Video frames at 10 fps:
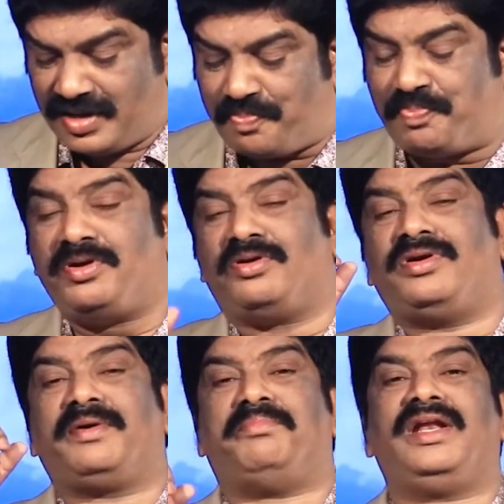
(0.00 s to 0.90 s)
ఇప్పుడు
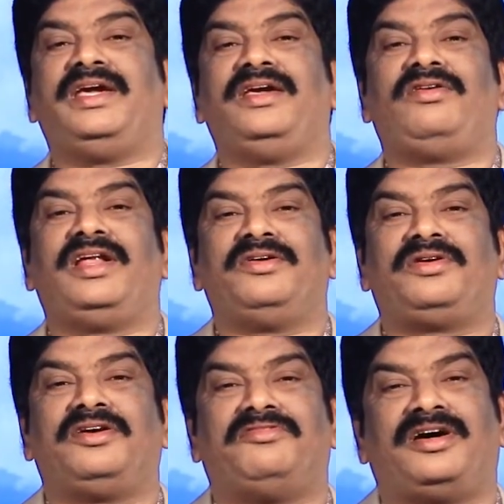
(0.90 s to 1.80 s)
కూడా బలహీనులై
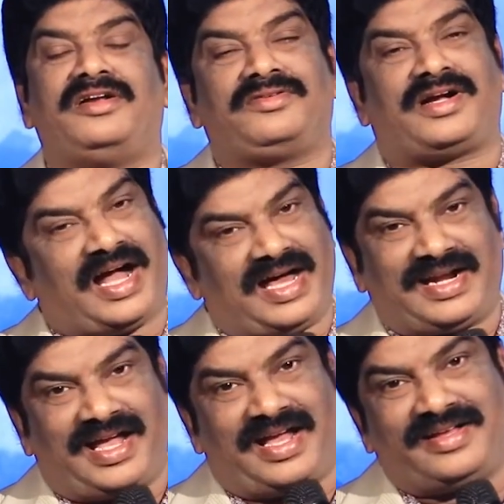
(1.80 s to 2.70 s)
ఉన్నవారు
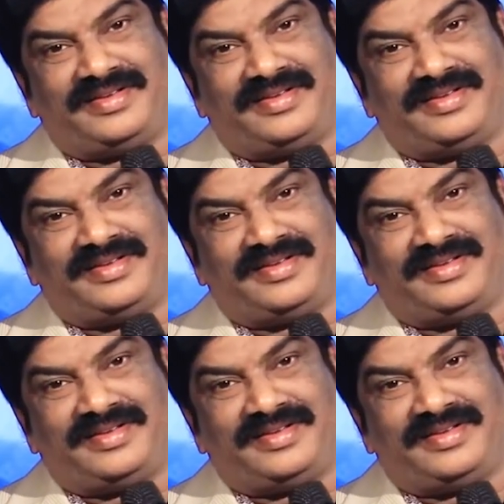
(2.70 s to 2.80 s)
కారా